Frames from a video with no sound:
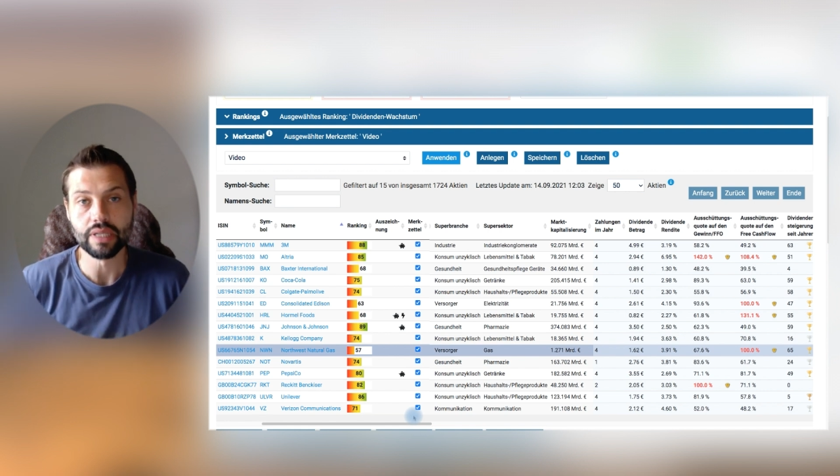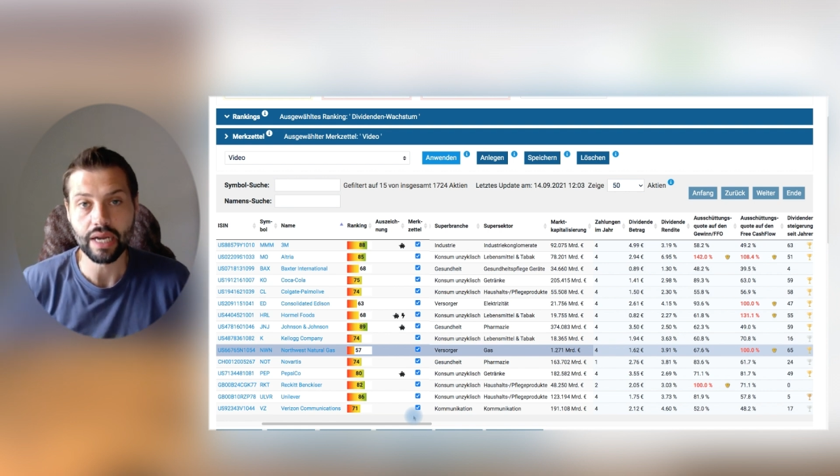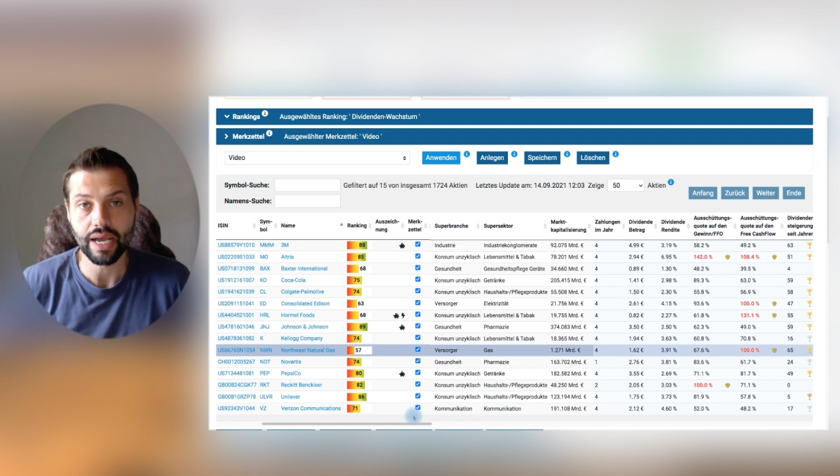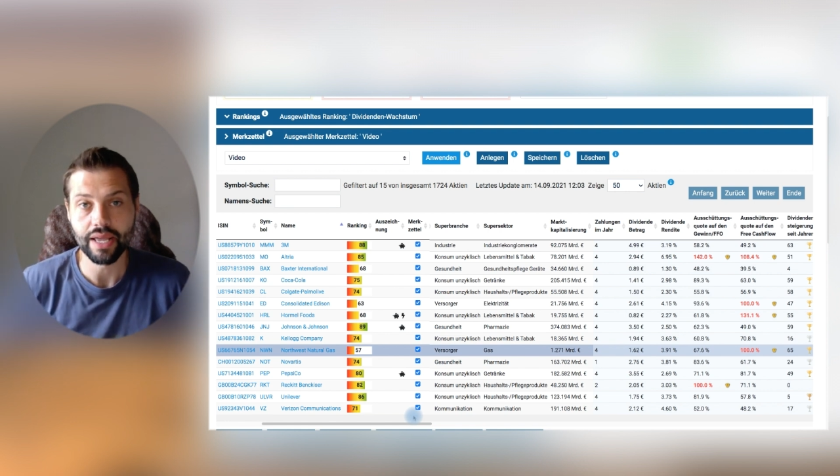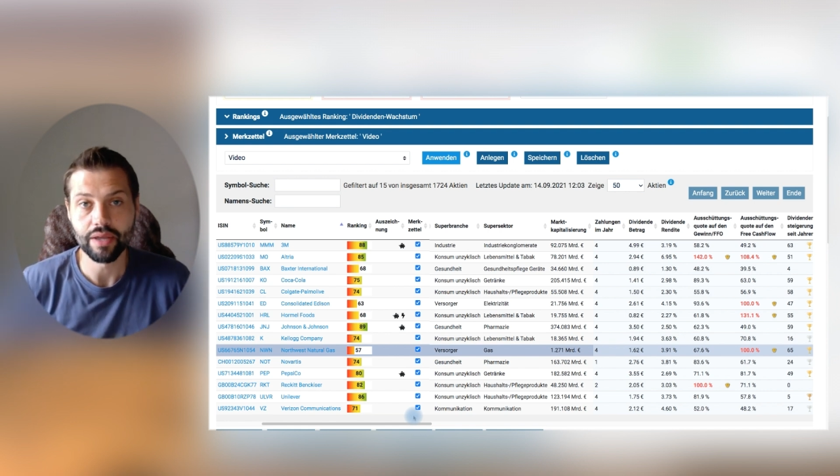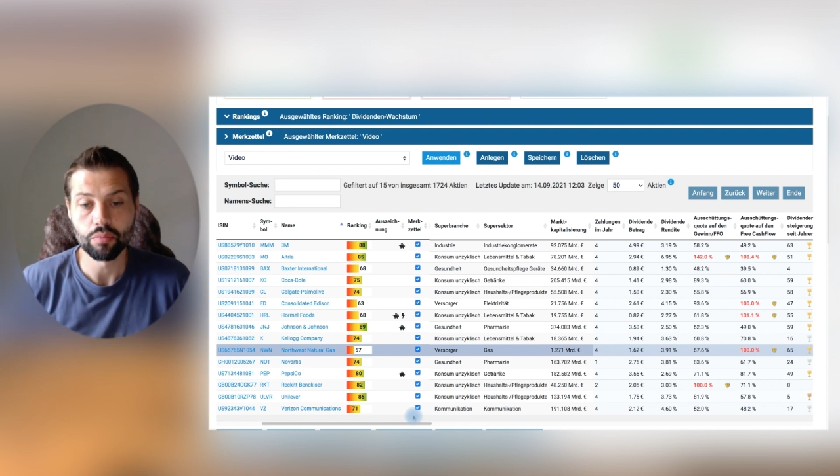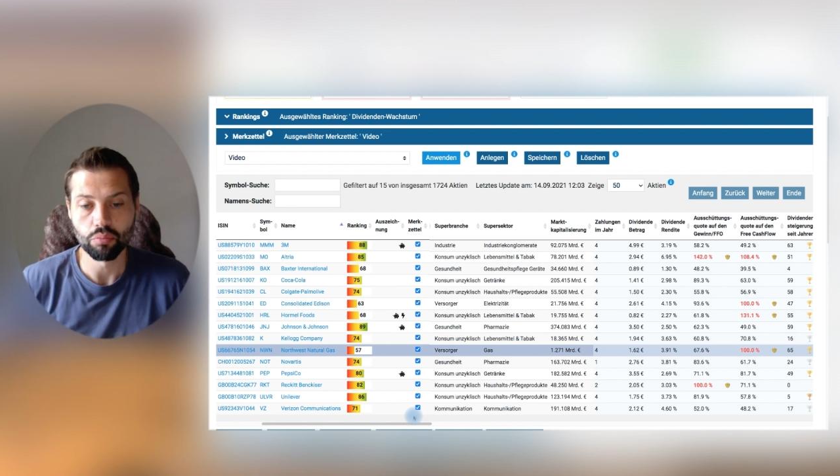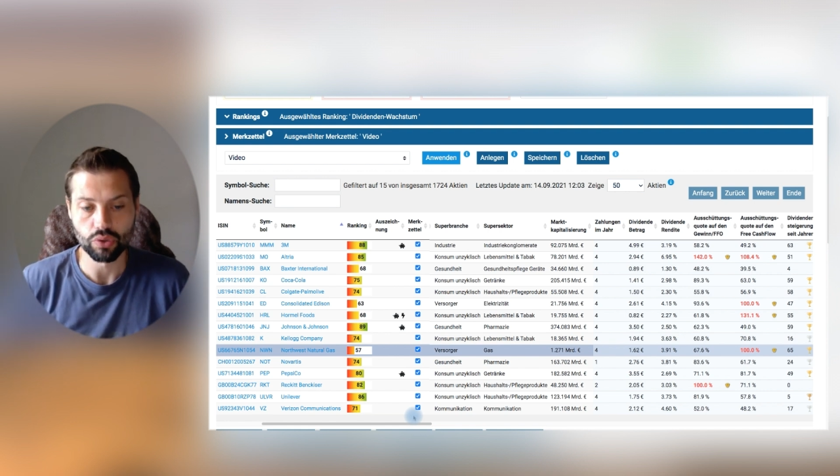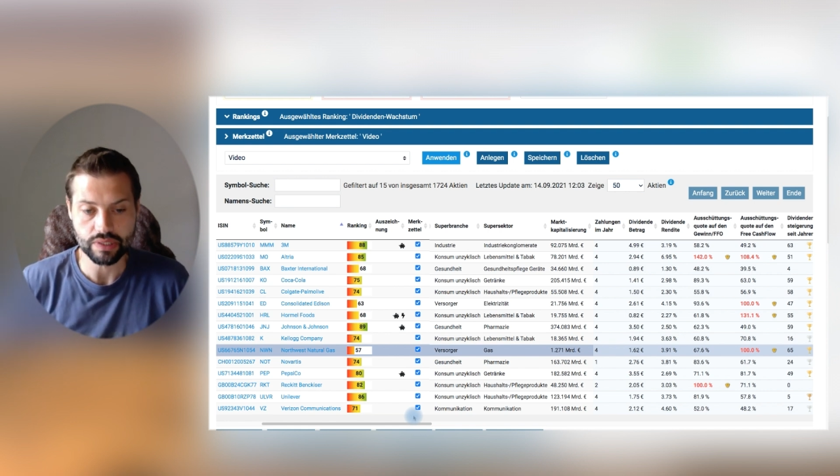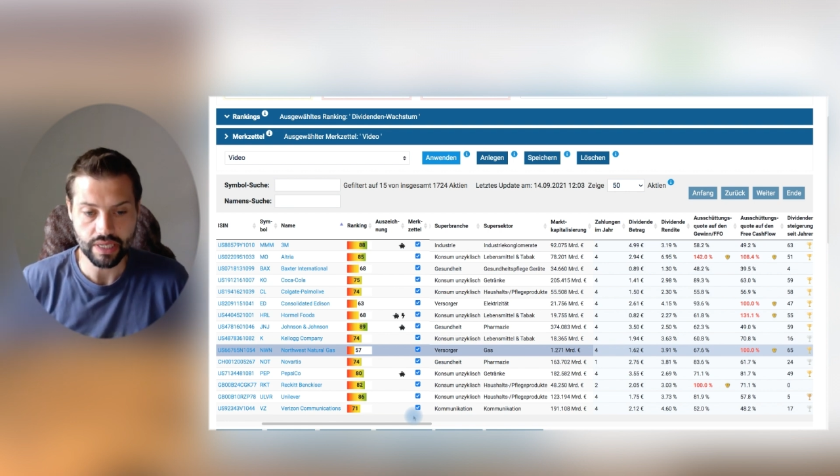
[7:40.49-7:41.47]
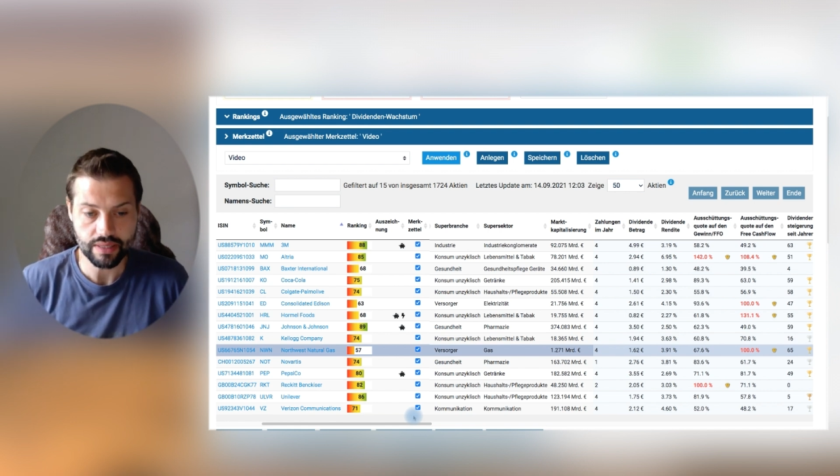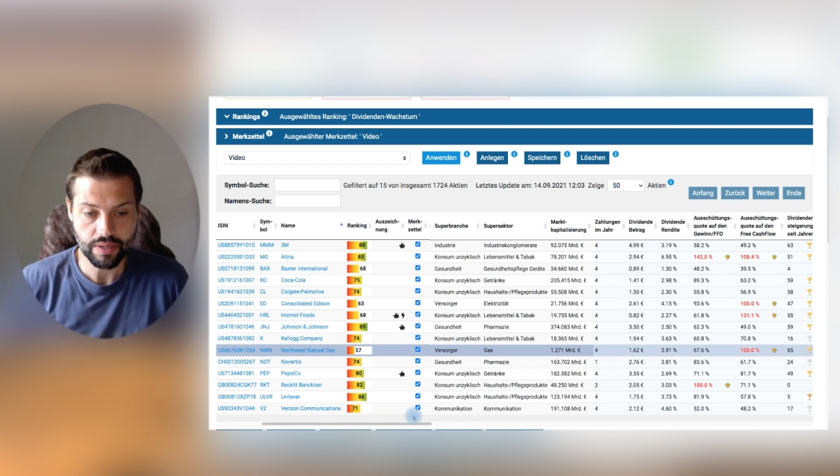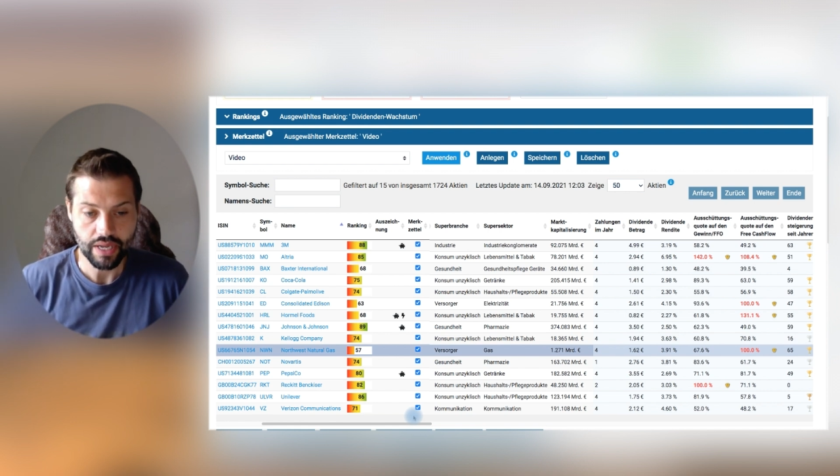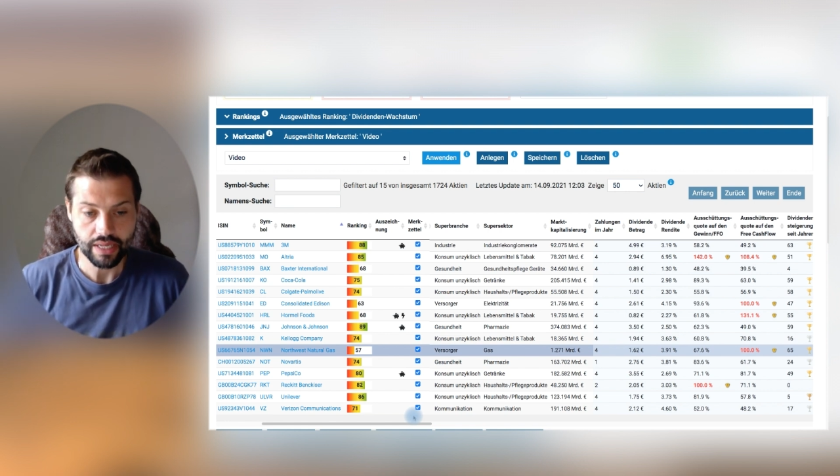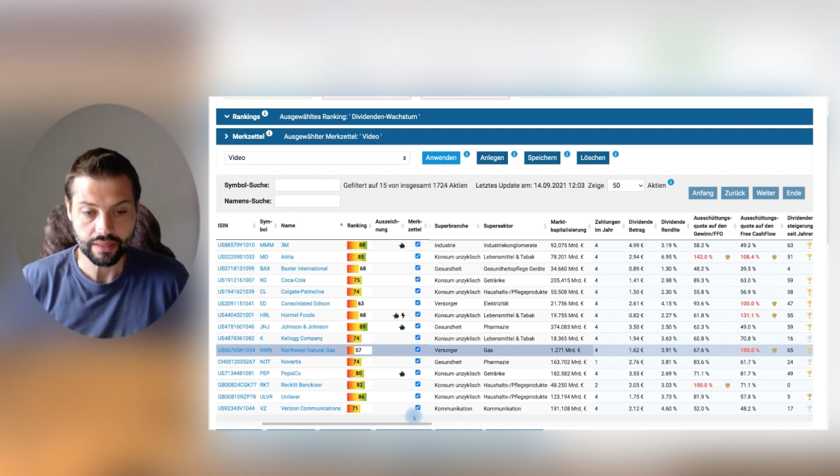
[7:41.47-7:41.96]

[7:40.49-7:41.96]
3 Prozent.